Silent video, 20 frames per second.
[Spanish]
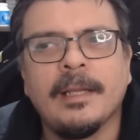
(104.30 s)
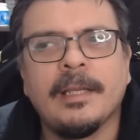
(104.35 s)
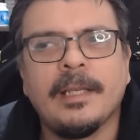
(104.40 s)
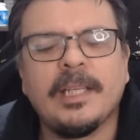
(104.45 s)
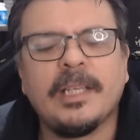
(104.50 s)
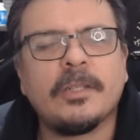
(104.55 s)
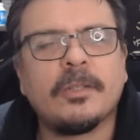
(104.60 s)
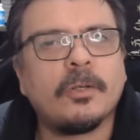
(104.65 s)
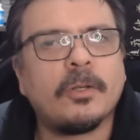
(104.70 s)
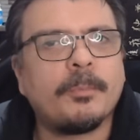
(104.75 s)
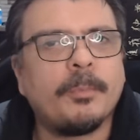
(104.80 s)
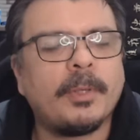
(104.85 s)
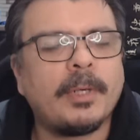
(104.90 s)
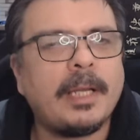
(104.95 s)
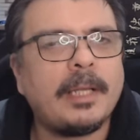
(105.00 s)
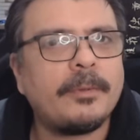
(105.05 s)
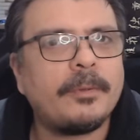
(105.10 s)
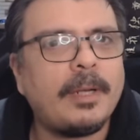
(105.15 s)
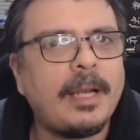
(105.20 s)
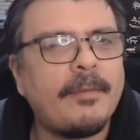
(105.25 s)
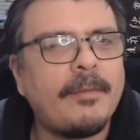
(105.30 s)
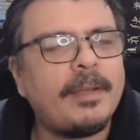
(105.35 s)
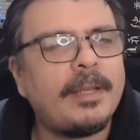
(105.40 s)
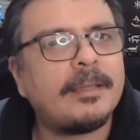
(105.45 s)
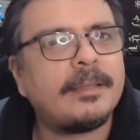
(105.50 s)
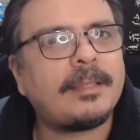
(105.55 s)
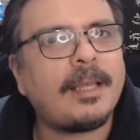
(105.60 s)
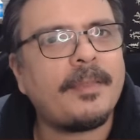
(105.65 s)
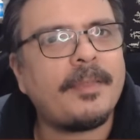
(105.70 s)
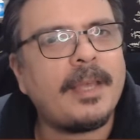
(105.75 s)
incorporando la
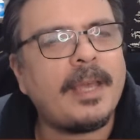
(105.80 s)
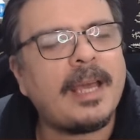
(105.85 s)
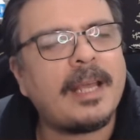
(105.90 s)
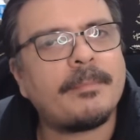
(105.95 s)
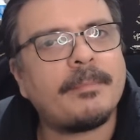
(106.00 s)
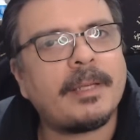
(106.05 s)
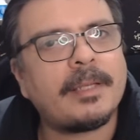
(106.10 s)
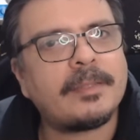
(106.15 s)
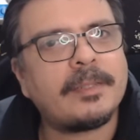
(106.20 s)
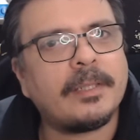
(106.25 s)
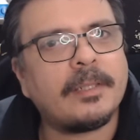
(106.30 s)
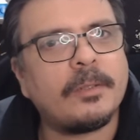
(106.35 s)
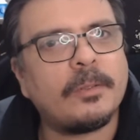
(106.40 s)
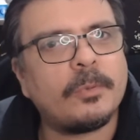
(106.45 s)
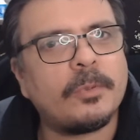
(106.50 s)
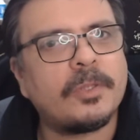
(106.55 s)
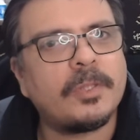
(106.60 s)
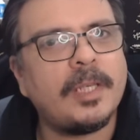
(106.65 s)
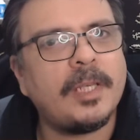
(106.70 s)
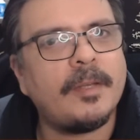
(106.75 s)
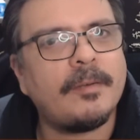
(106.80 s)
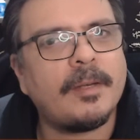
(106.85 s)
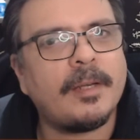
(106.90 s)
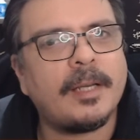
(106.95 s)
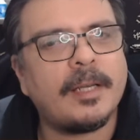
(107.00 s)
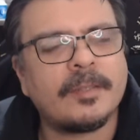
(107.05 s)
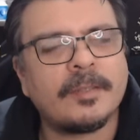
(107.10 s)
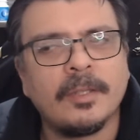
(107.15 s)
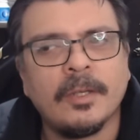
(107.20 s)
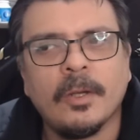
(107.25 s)
venta de armas
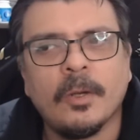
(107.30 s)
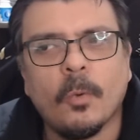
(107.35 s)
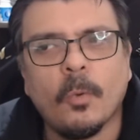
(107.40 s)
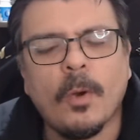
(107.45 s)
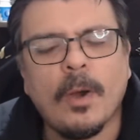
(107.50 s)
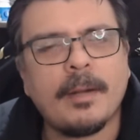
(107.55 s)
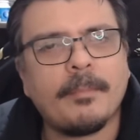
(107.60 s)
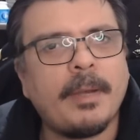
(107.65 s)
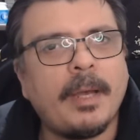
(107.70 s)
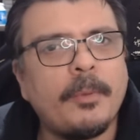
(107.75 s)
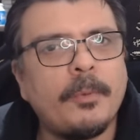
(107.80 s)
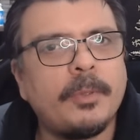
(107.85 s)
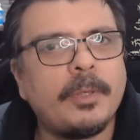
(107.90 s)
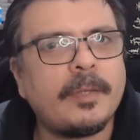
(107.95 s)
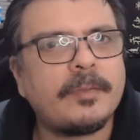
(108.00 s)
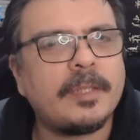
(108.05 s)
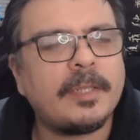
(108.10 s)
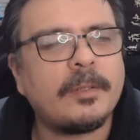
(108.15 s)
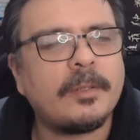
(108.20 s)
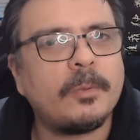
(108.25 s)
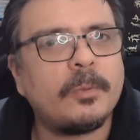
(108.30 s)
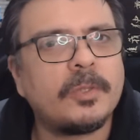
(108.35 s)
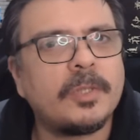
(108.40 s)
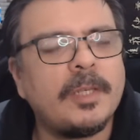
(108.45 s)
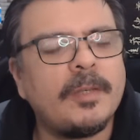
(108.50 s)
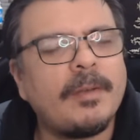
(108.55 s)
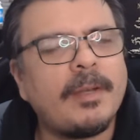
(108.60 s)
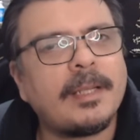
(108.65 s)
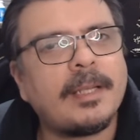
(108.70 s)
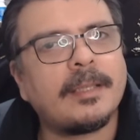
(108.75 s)
exclusivas o armaduras
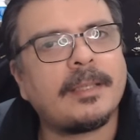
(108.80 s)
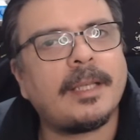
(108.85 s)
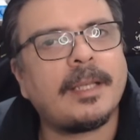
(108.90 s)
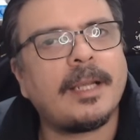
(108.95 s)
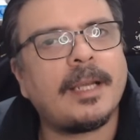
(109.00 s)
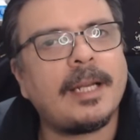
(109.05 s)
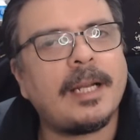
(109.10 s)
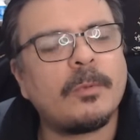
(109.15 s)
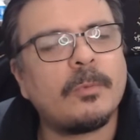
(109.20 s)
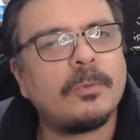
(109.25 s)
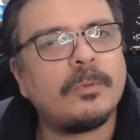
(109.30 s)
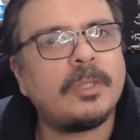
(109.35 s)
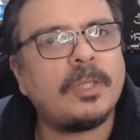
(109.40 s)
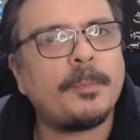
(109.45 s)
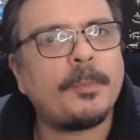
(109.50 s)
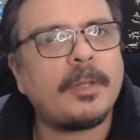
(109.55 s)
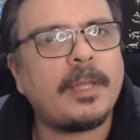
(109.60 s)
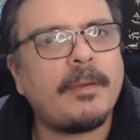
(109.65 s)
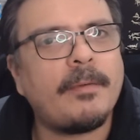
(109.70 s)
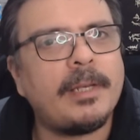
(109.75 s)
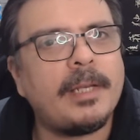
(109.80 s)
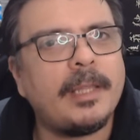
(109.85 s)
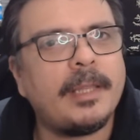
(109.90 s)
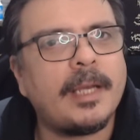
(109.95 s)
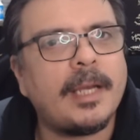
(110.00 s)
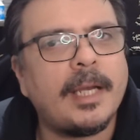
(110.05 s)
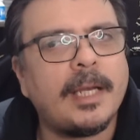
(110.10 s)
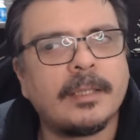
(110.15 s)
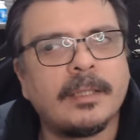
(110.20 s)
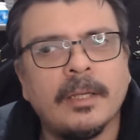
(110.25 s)
exclusivas que tengan algún tipo de
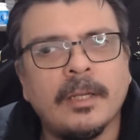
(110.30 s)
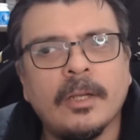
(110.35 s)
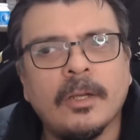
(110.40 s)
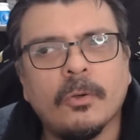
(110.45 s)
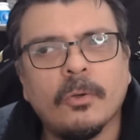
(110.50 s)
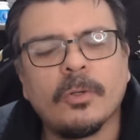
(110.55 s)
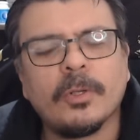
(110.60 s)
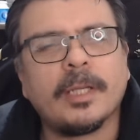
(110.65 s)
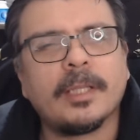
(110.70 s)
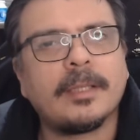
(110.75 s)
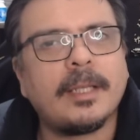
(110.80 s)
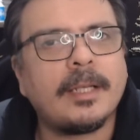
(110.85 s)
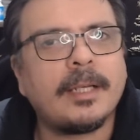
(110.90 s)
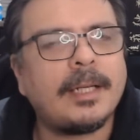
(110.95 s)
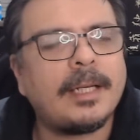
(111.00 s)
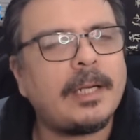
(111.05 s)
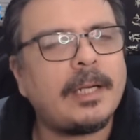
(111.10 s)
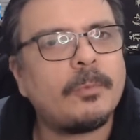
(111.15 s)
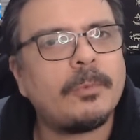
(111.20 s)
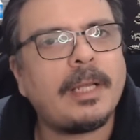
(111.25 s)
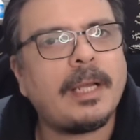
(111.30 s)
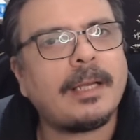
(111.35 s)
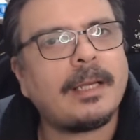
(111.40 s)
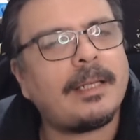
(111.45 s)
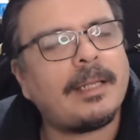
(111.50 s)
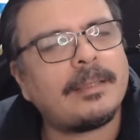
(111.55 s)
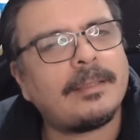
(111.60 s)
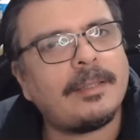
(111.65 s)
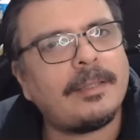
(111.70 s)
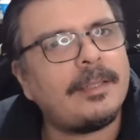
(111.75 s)
habilidad o que tengan alguna
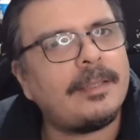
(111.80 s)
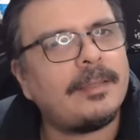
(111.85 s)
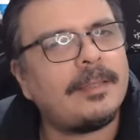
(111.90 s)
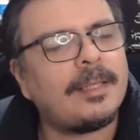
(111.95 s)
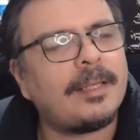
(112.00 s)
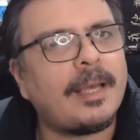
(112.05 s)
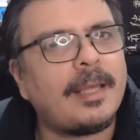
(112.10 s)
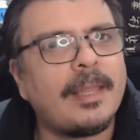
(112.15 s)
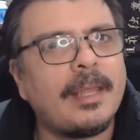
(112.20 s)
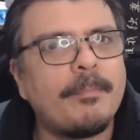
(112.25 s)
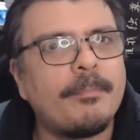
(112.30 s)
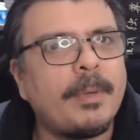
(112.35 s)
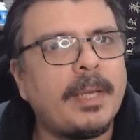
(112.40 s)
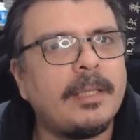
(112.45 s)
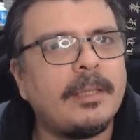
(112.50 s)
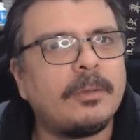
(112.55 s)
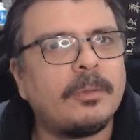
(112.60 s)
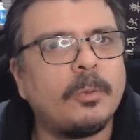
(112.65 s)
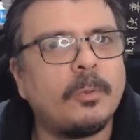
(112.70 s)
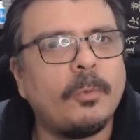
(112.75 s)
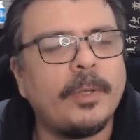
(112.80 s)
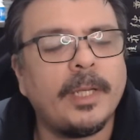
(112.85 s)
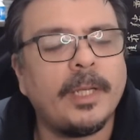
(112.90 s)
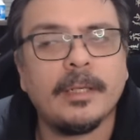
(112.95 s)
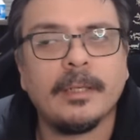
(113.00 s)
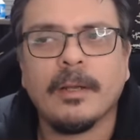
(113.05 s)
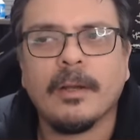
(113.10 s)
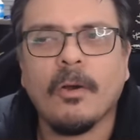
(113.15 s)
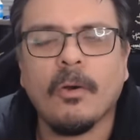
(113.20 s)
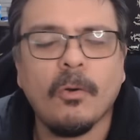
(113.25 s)
característica de pay to
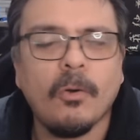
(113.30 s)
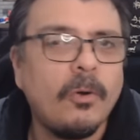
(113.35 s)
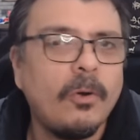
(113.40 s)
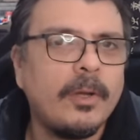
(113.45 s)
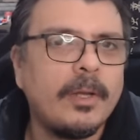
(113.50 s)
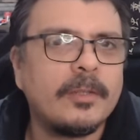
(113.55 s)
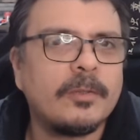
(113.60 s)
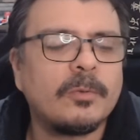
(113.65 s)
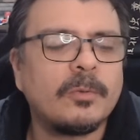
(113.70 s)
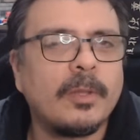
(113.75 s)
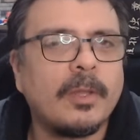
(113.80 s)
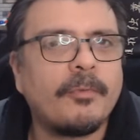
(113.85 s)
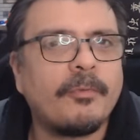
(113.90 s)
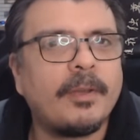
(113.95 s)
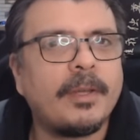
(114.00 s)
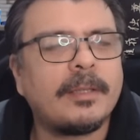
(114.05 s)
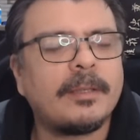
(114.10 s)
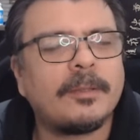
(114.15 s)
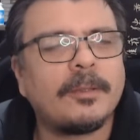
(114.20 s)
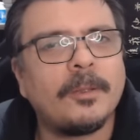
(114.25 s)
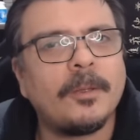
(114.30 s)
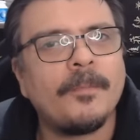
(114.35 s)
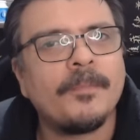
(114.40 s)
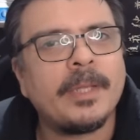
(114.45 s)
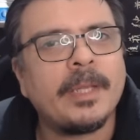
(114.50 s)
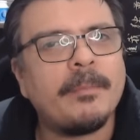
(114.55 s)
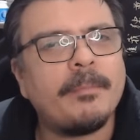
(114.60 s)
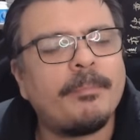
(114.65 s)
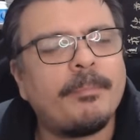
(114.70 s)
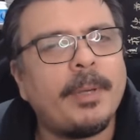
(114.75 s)
win o en su defecto
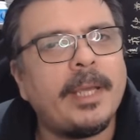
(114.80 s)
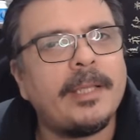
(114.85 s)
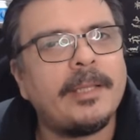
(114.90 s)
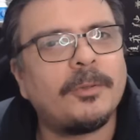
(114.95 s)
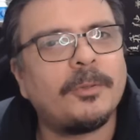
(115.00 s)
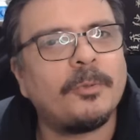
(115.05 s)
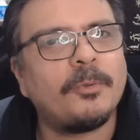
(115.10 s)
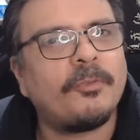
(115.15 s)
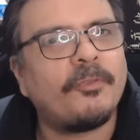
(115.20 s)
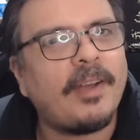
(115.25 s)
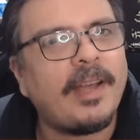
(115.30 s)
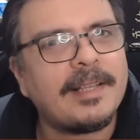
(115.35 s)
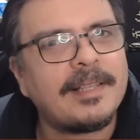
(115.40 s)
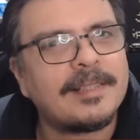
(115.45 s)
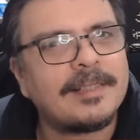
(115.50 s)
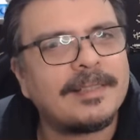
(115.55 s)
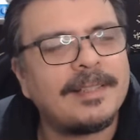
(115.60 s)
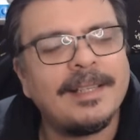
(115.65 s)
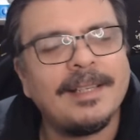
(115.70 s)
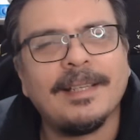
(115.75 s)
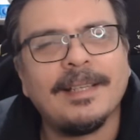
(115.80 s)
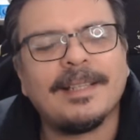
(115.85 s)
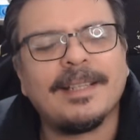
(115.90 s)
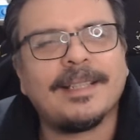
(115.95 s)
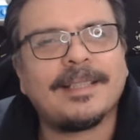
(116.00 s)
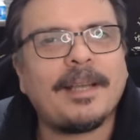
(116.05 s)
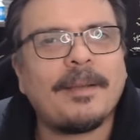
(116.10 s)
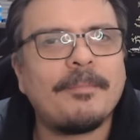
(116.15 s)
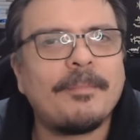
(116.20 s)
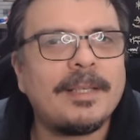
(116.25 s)
pay to fast
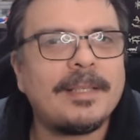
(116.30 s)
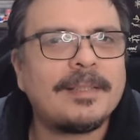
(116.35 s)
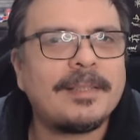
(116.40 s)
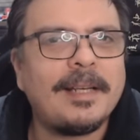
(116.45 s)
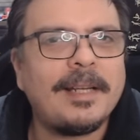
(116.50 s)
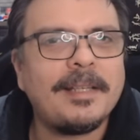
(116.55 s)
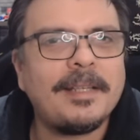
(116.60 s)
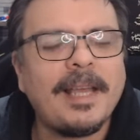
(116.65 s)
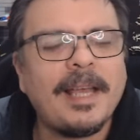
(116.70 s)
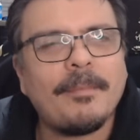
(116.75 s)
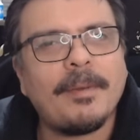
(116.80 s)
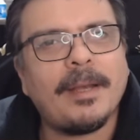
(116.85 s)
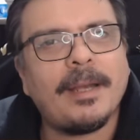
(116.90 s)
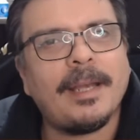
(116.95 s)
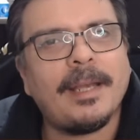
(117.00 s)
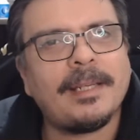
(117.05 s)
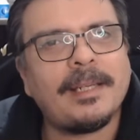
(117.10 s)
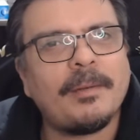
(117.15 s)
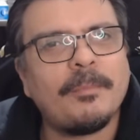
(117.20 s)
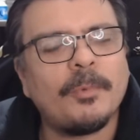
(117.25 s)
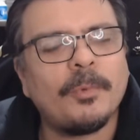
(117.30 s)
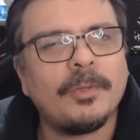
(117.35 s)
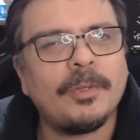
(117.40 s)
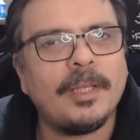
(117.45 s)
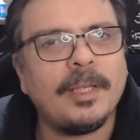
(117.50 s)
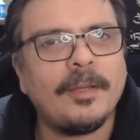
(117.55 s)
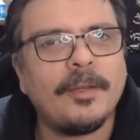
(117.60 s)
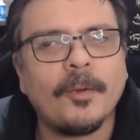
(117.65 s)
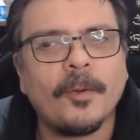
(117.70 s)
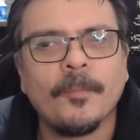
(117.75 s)
que también se le llama en el
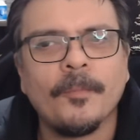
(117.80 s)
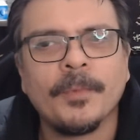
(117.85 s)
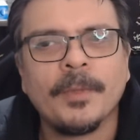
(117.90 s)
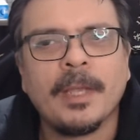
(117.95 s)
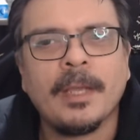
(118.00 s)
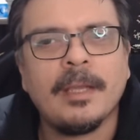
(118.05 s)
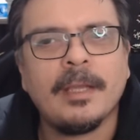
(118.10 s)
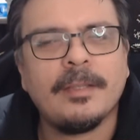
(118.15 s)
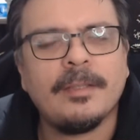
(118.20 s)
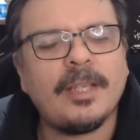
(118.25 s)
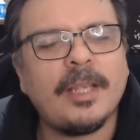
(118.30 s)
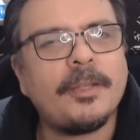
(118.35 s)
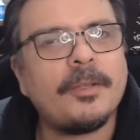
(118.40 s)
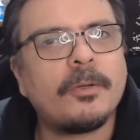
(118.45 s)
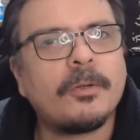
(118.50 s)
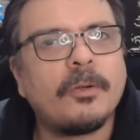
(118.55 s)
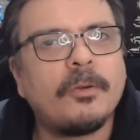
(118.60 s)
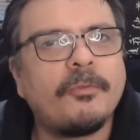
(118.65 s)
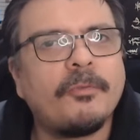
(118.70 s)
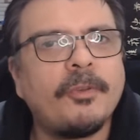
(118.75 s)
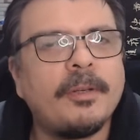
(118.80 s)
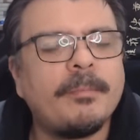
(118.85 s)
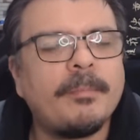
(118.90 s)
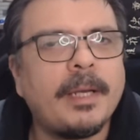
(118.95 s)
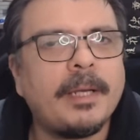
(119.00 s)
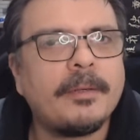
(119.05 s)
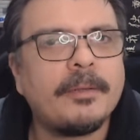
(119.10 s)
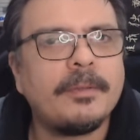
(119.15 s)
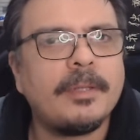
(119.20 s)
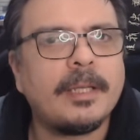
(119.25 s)
mundillo. Y ellos
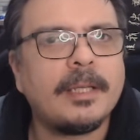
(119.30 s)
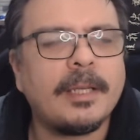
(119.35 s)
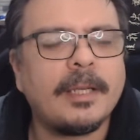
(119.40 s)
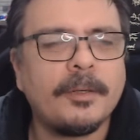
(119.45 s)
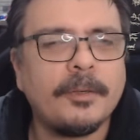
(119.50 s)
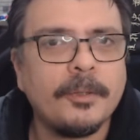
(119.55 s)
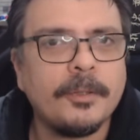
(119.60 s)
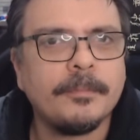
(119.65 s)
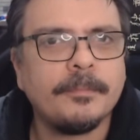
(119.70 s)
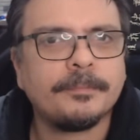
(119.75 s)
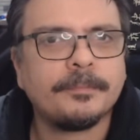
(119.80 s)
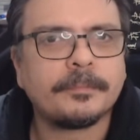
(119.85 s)
confirmaron de que no,